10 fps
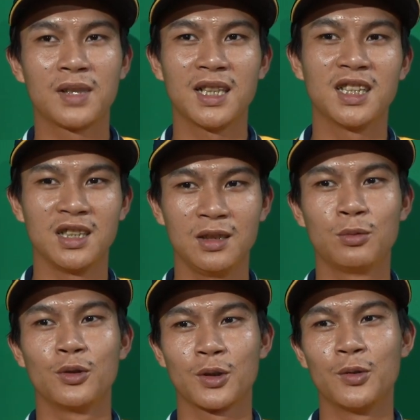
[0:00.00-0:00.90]
带起一
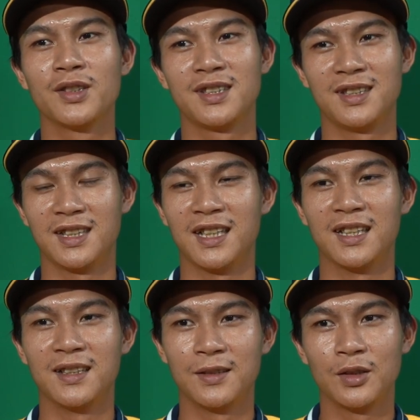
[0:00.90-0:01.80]
波攻势这样，
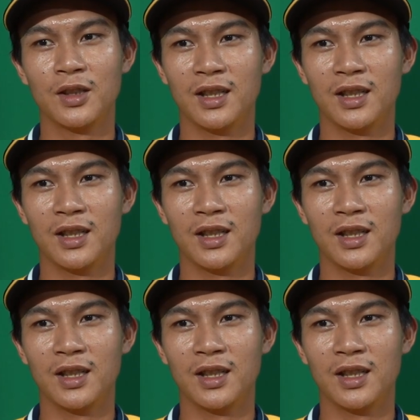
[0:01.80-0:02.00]
对，